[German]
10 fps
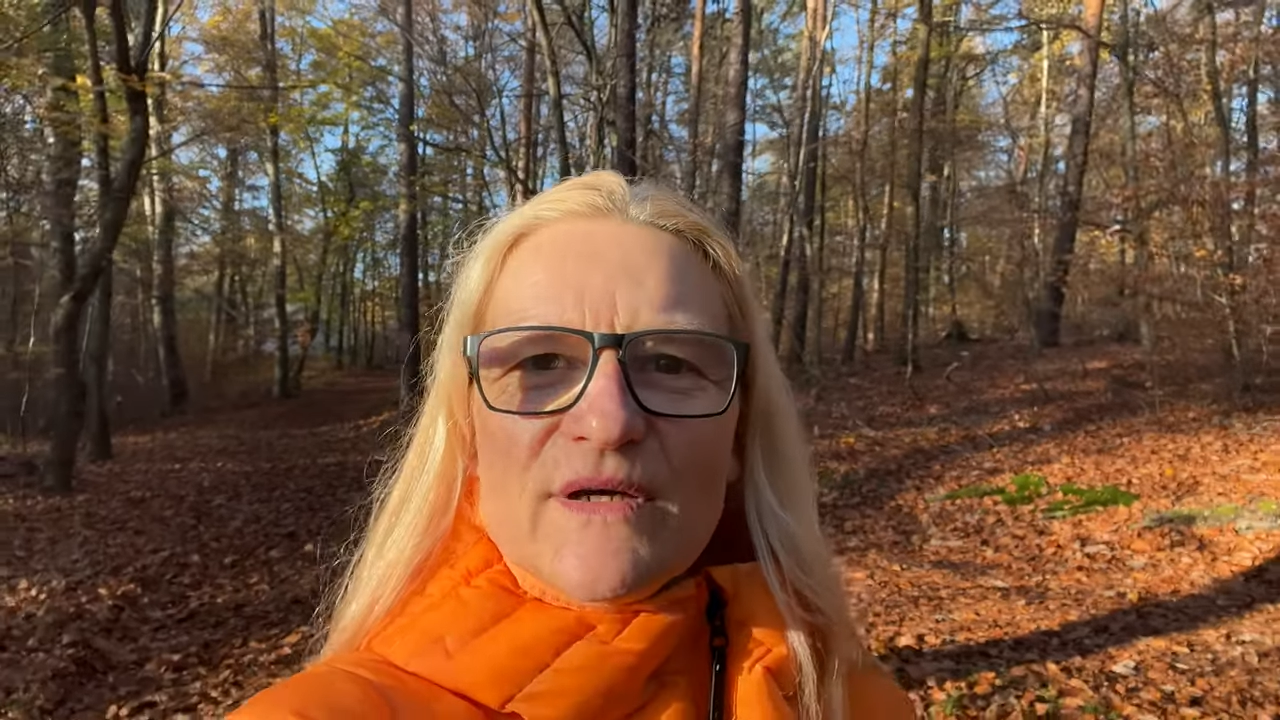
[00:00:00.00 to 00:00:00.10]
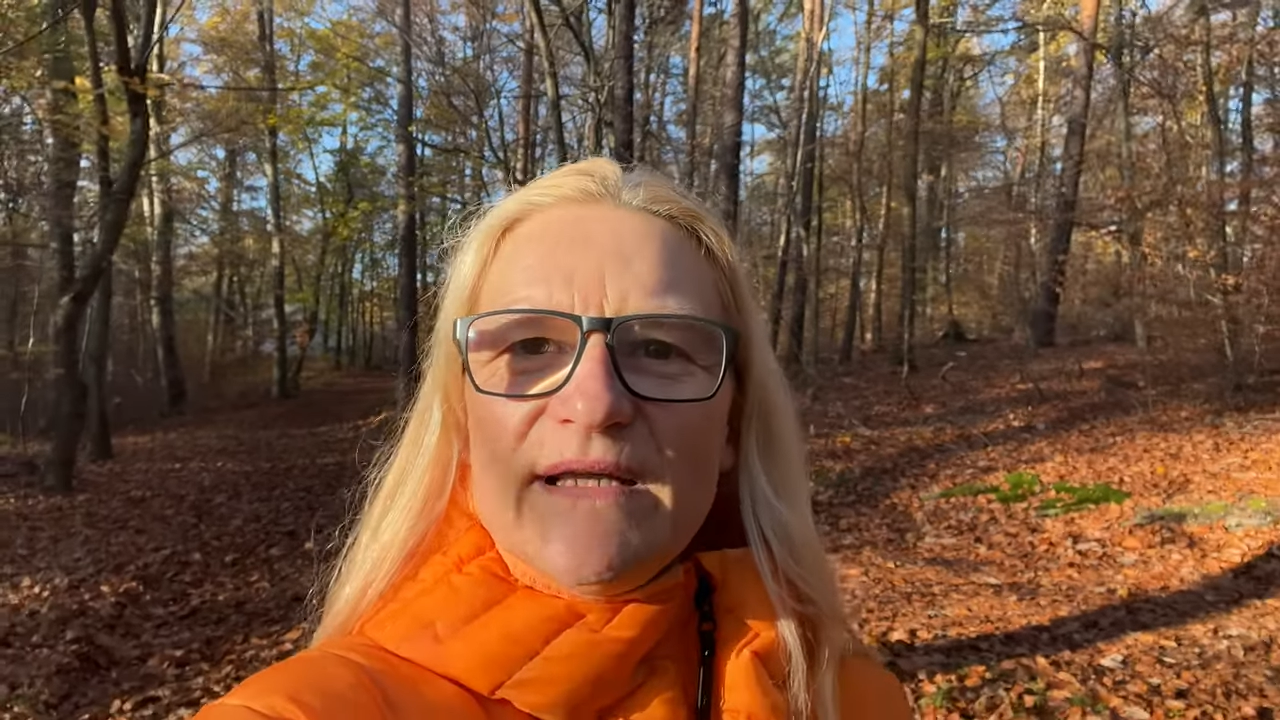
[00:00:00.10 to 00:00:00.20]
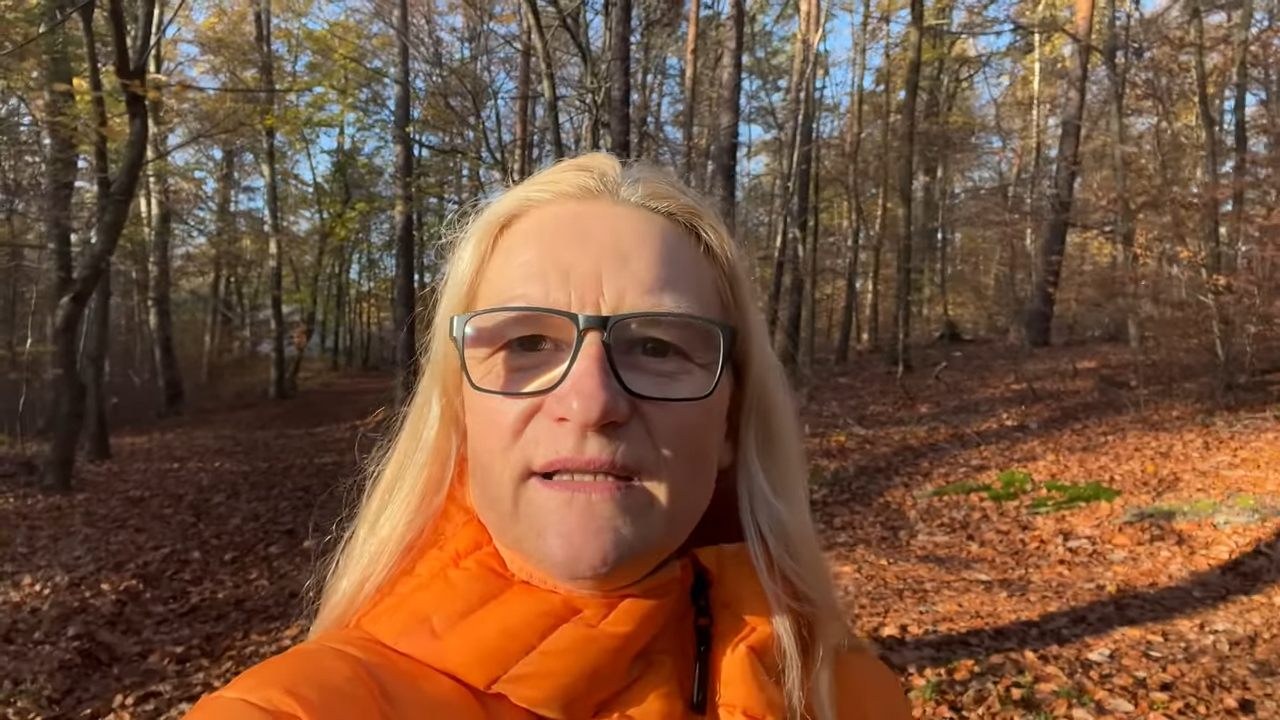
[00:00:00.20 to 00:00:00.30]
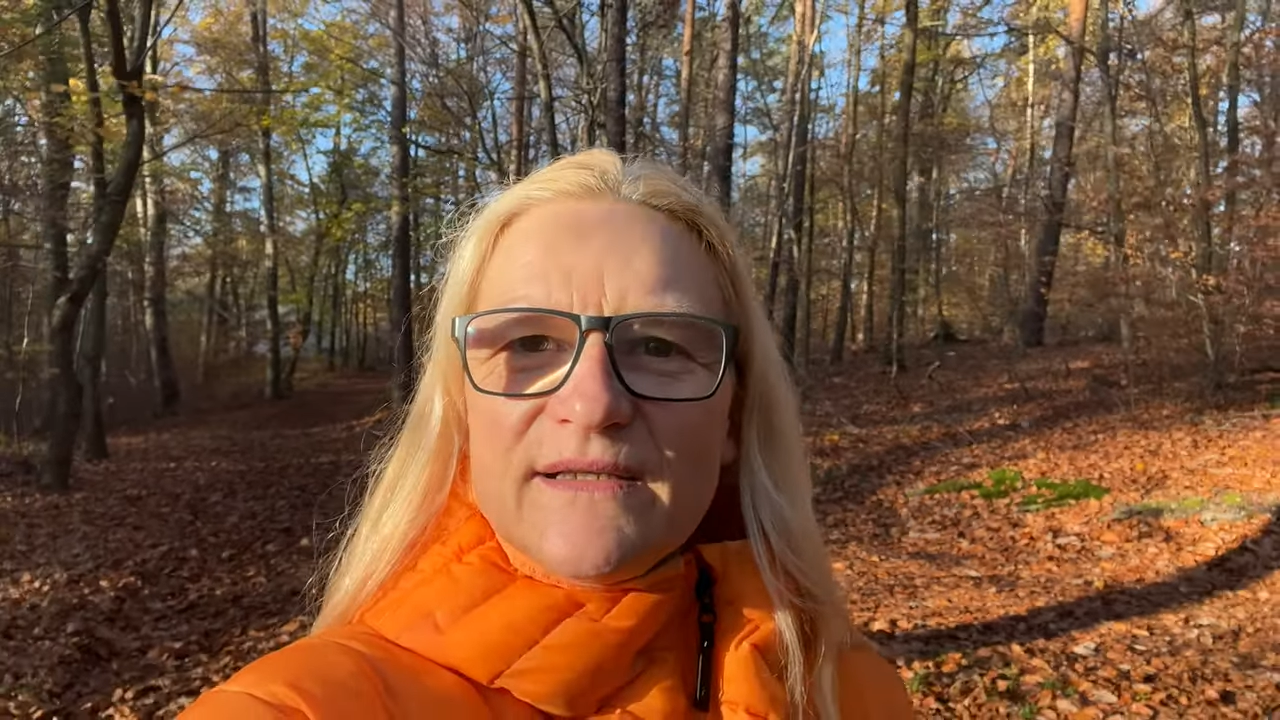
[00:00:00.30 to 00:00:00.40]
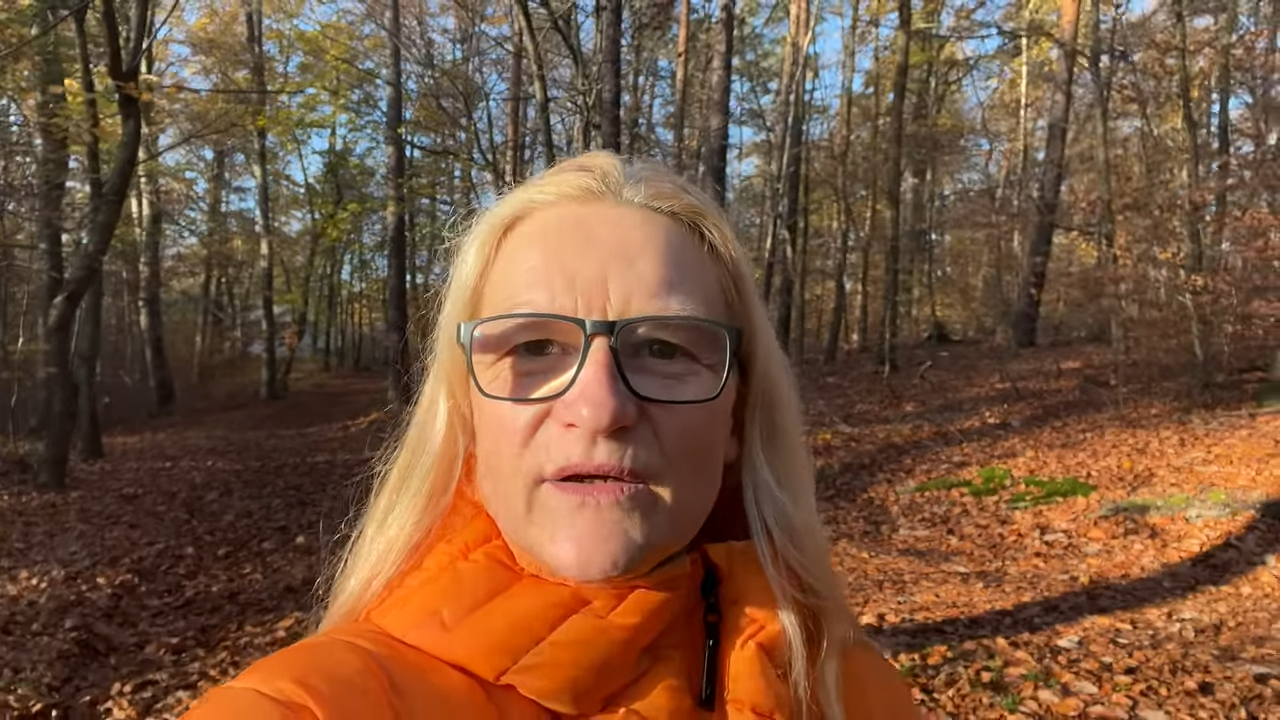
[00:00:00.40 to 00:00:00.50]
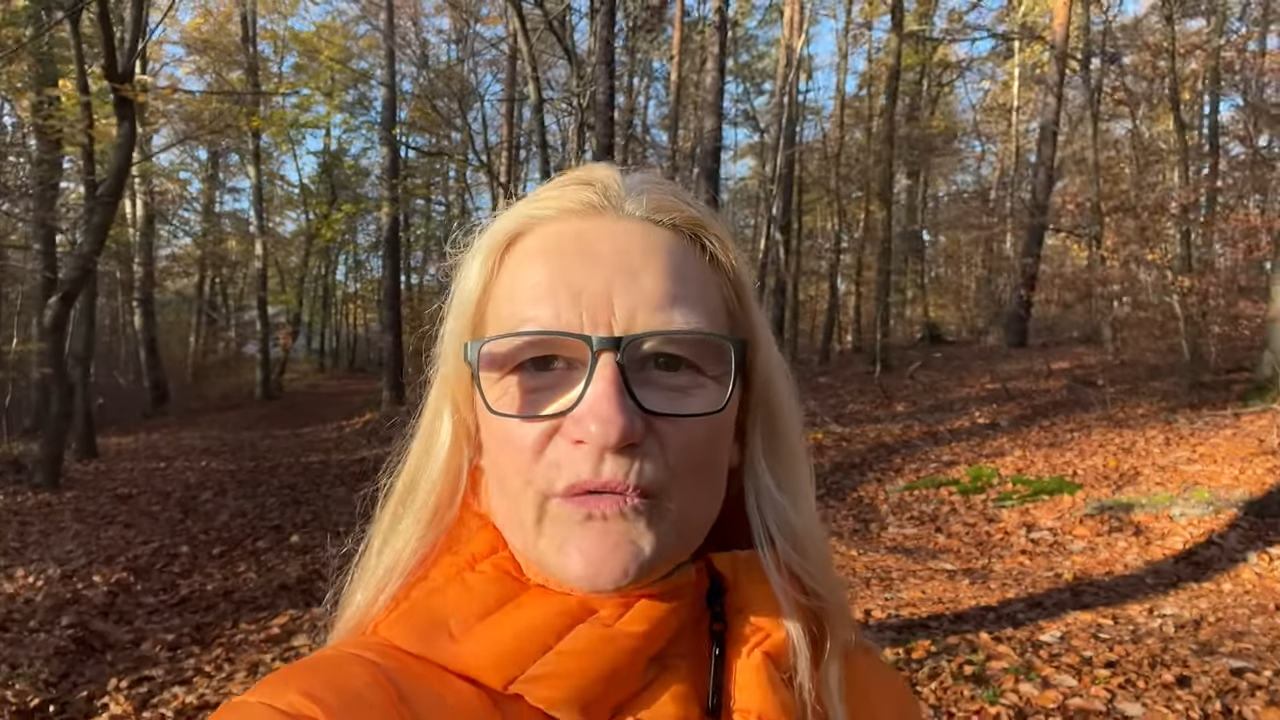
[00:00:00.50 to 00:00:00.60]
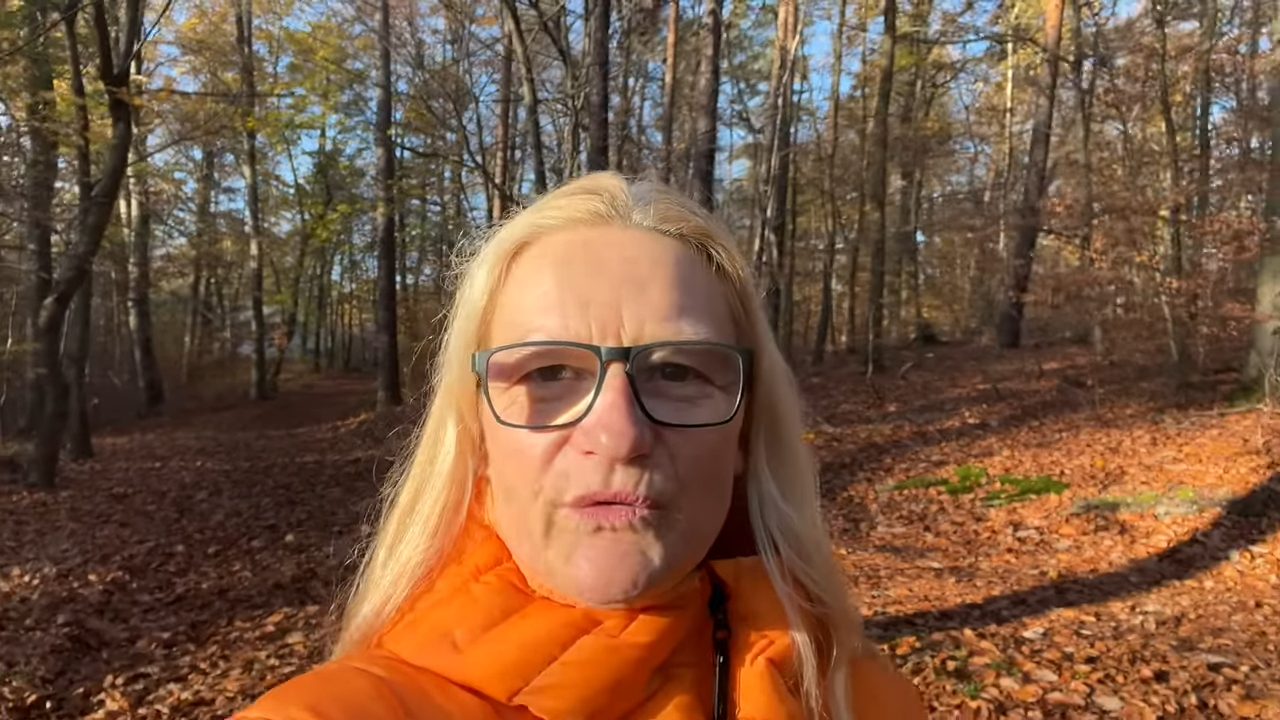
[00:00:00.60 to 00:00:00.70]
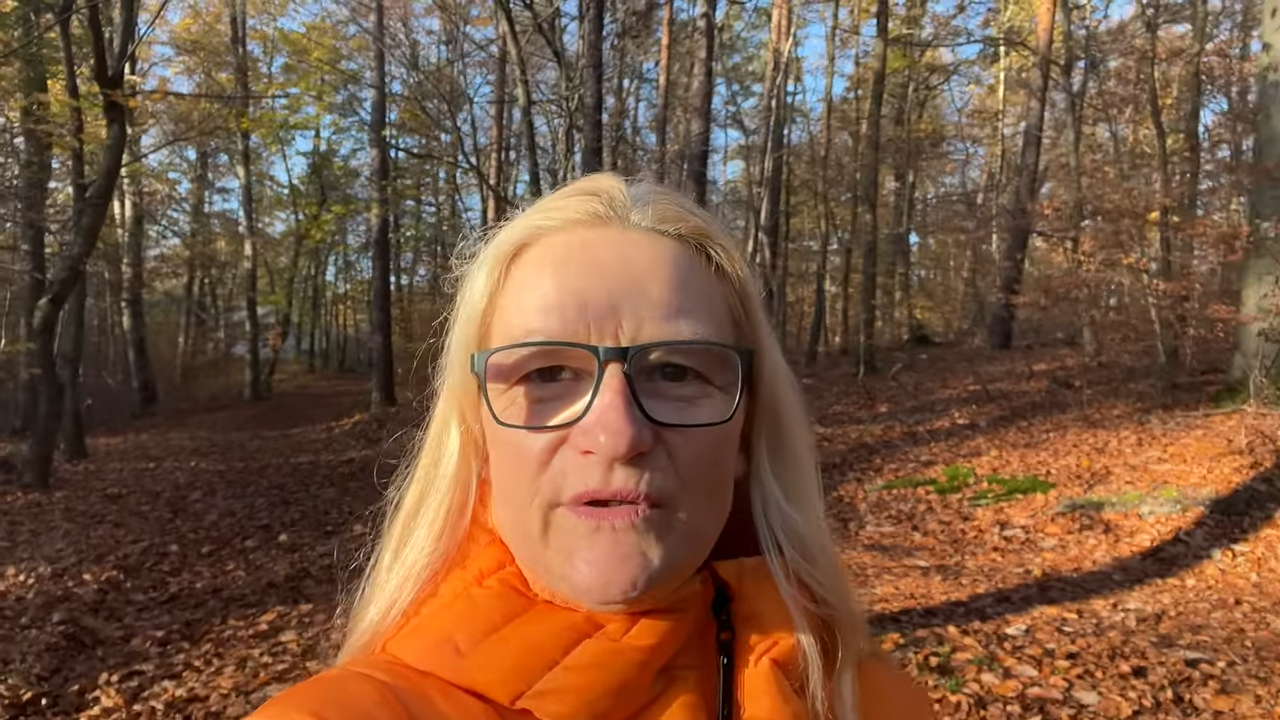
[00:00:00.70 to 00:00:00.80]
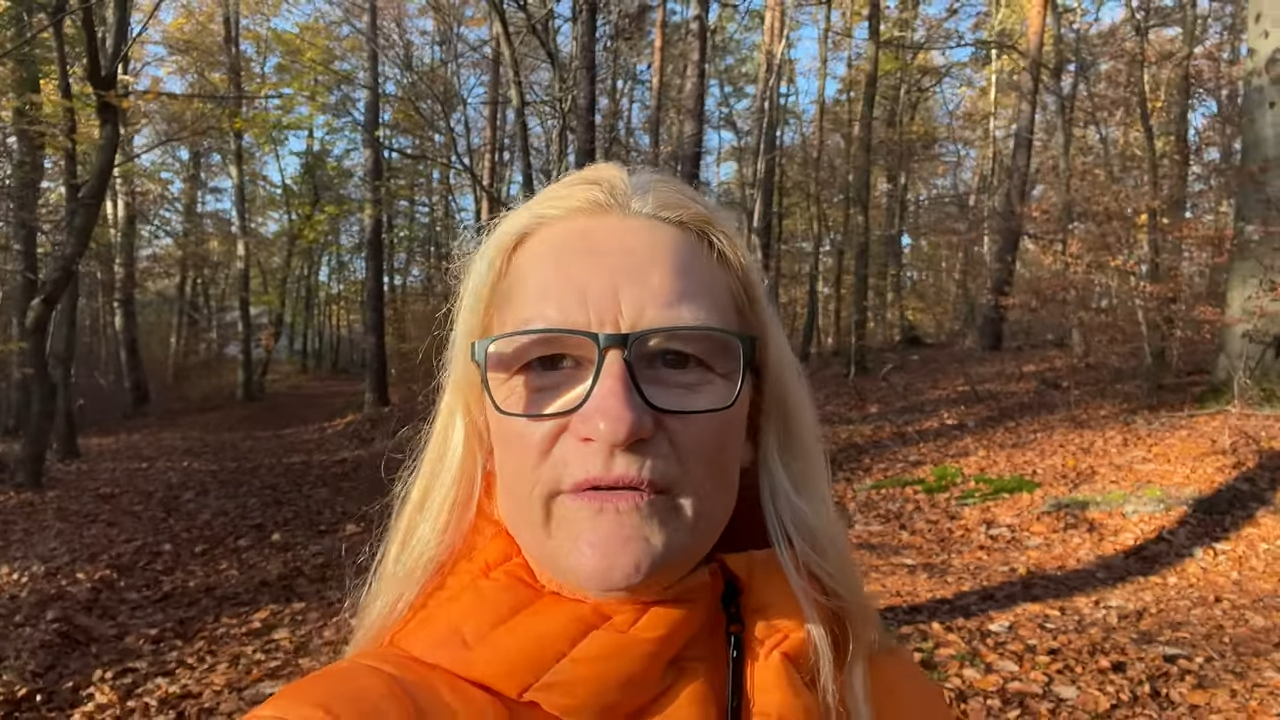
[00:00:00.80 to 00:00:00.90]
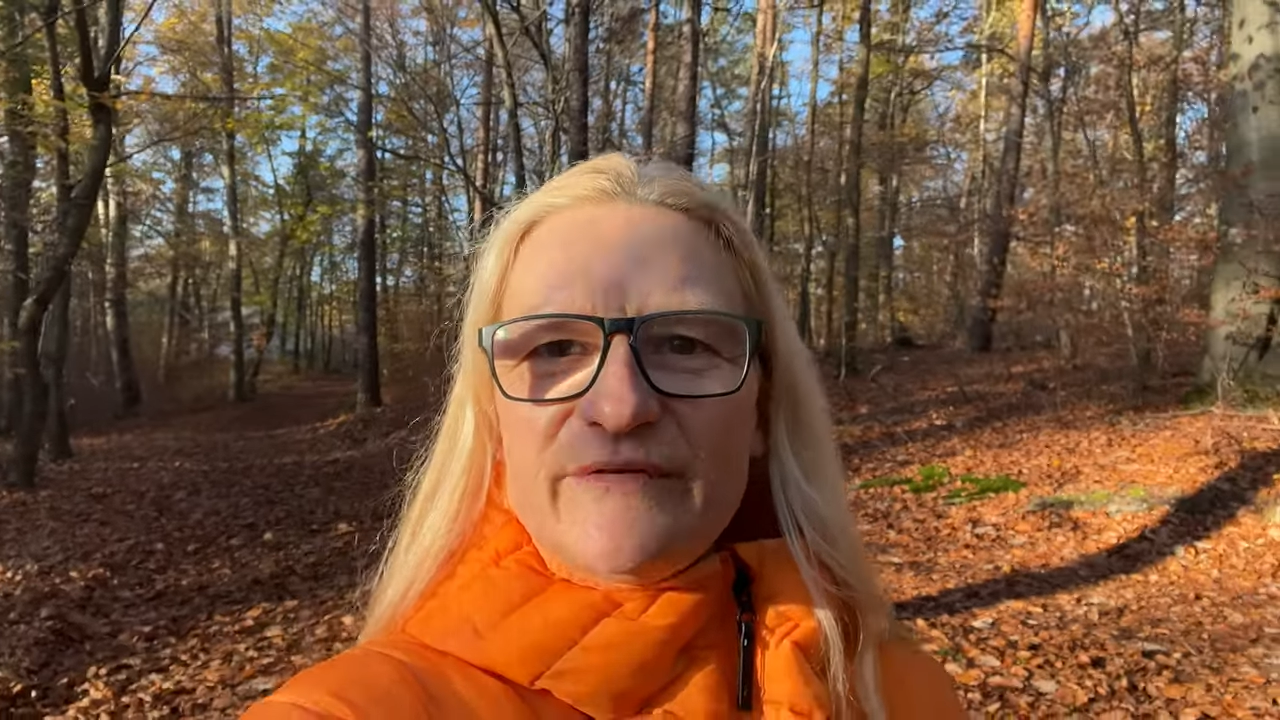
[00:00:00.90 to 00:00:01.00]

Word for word: Hintergründe,